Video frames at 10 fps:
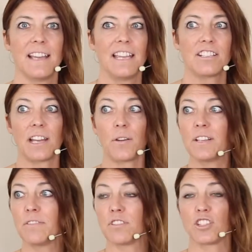Ich kann auch
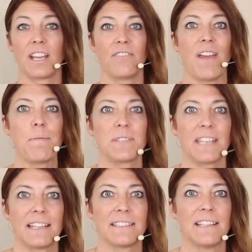nicht verstehen,
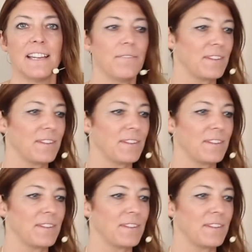Webseiten,